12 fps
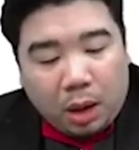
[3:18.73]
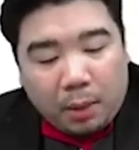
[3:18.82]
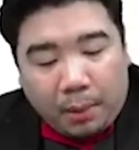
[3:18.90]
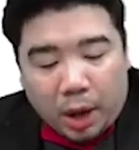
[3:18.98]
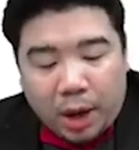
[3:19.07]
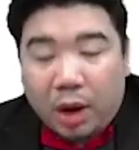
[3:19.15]

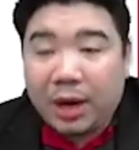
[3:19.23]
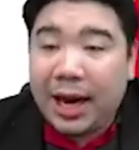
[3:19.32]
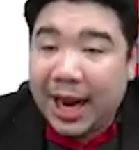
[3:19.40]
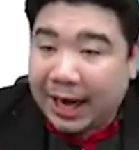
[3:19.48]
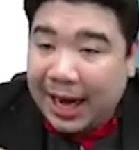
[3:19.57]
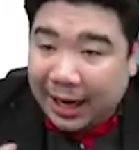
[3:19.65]
พอน้องได้
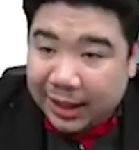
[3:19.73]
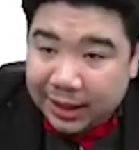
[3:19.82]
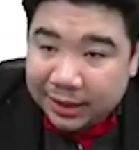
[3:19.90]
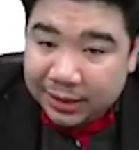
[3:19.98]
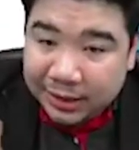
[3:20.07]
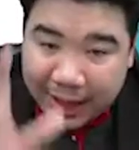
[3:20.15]
เลขหลักห
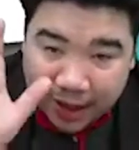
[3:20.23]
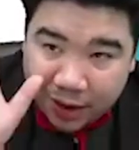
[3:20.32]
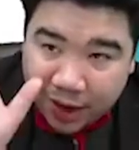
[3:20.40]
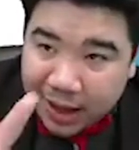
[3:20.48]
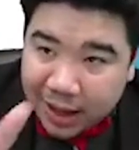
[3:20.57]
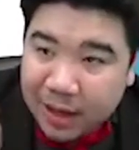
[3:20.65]
นึ่ง ใน
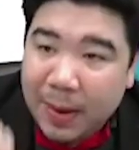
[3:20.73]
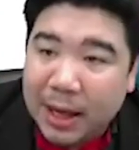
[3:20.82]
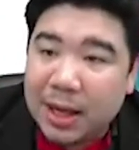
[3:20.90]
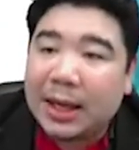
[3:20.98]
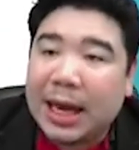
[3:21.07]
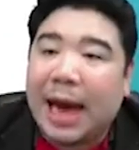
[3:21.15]
กรณีที่เป็
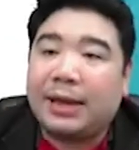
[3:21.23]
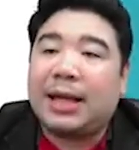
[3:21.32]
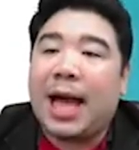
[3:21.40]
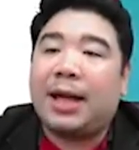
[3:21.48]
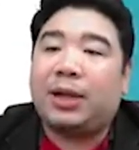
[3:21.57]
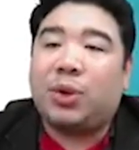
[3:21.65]
นเรื่องการ
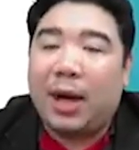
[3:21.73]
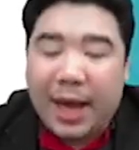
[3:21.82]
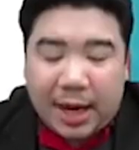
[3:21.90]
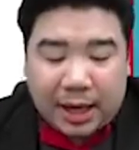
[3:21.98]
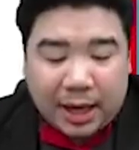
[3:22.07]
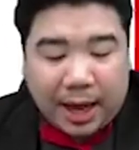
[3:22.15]
สร้างตัว
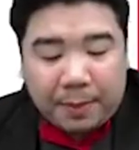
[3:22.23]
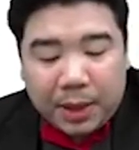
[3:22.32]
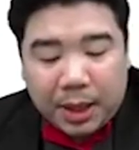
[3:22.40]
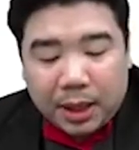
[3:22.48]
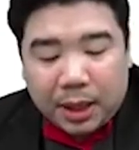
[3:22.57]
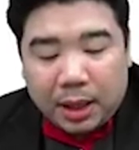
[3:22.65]
เลขนะครับ
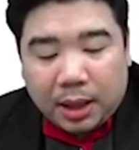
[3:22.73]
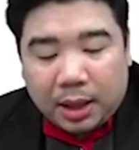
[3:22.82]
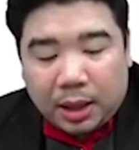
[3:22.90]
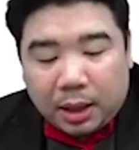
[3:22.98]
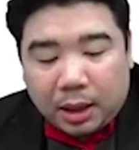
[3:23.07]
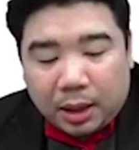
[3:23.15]

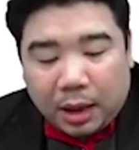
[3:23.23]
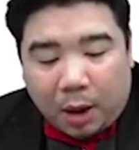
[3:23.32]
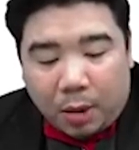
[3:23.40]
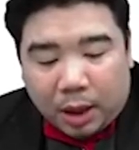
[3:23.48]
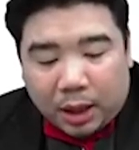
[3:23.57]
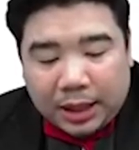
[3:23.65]

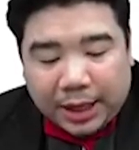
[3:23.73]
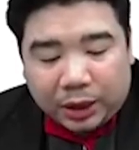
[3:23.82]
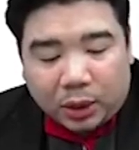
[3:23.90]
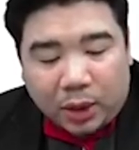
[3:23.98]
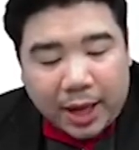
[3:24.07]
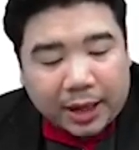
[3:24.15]
เขาบอกเขียน
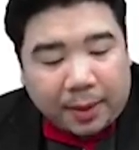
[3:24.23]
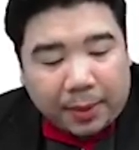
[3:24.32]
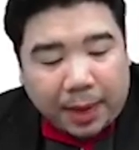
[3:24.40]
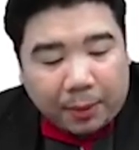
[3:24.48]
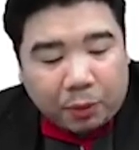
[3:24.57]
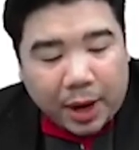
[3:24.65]
ตัวเลข
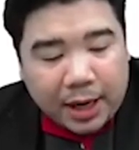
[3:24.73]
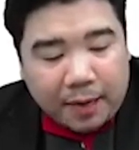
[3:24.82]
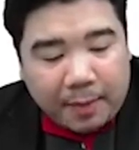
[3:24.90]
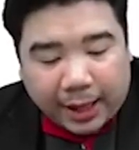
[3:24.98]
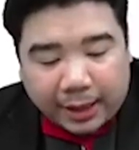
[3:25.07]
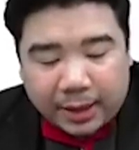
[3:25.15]
กำกับไว้ใน
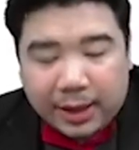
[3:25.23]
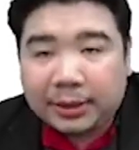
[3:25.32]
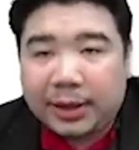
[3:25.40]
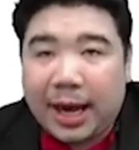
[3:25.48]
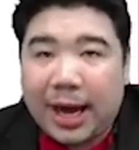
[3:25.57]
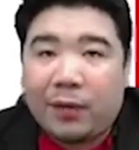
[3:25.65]
บัตรนะฮะ
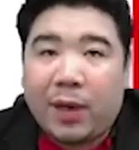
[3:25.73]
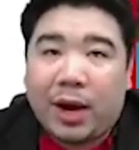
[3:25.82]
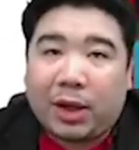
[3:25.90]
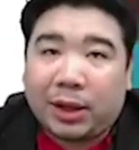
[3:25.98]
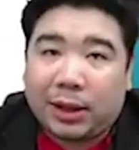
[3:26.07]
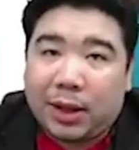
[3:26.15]
แสดงว่า
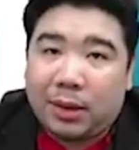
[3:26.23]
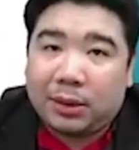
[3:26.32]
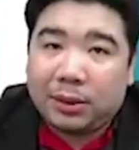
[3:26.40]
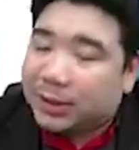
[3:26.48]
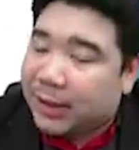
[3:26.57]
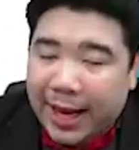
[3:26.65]
น้องจะต้อง
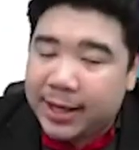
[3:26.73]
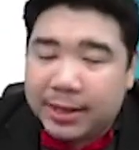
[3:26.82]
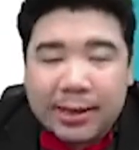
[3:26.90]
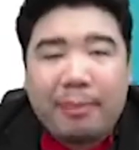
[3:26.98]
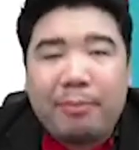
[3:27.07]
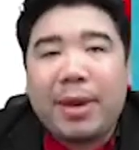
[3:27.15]
ใส่
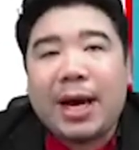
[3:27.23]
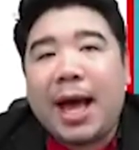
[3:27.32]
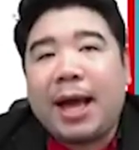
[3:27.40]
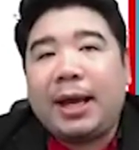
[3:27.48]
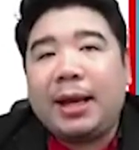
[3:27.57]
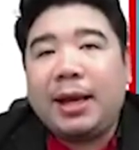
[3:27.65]
ซ้ำไม่
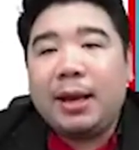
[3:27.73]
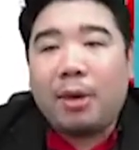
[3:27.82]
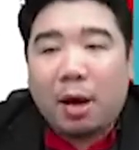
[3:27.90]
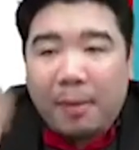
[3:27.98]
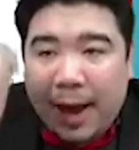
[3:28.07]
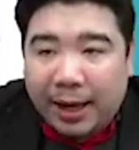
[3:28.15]
ได้
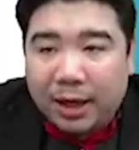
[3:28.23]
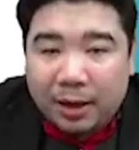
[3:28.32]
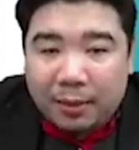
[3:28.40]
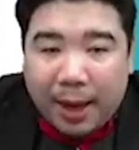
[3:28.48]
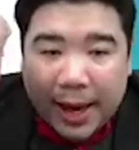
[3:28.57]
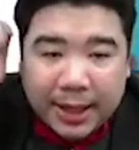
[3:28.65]
เพราะบัตรห
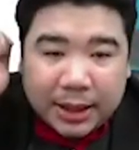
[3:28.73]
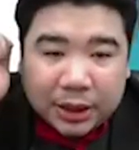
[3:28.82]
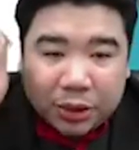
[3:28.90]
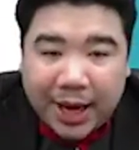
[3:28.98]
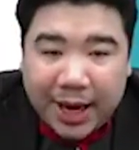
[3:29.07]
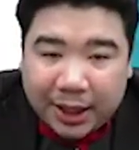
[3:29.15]
นึ่งใบคื
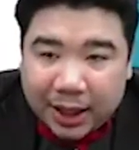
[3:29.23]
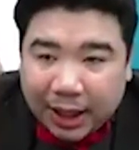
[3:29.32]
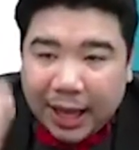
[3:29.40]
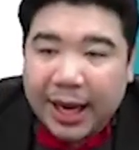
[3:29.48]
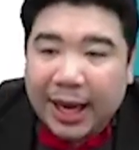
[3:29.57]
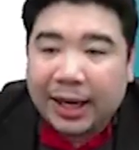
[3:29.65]
อตัวเลขหนึ่
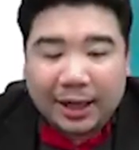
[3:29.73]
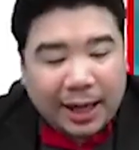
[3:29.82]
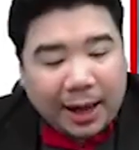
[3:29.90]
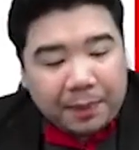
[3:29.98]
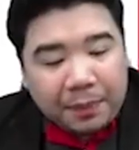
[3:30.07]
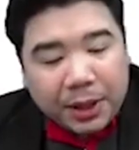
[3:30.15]
งเลข
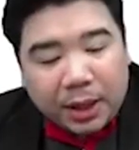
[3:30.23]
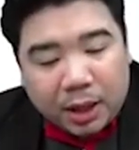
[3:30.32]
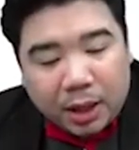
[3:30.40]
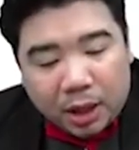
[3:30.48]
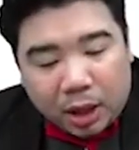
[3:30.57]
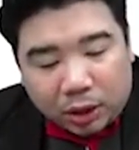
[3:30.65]
นะครับ
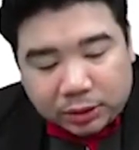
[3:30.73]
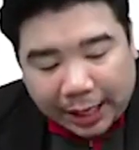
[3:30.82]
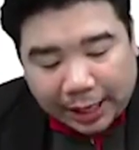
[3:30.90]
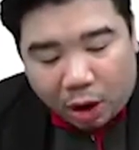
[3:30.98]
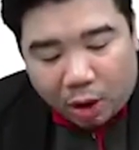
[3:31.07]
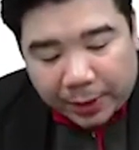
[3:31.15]
น้อง
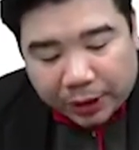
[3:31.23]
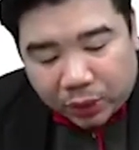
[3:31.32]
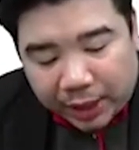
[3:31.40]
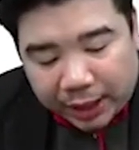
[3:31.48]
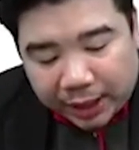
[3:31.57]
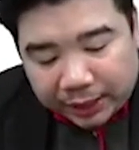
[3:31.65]
ตัดออกไป
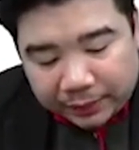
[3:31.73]
ตัวหนึ่ง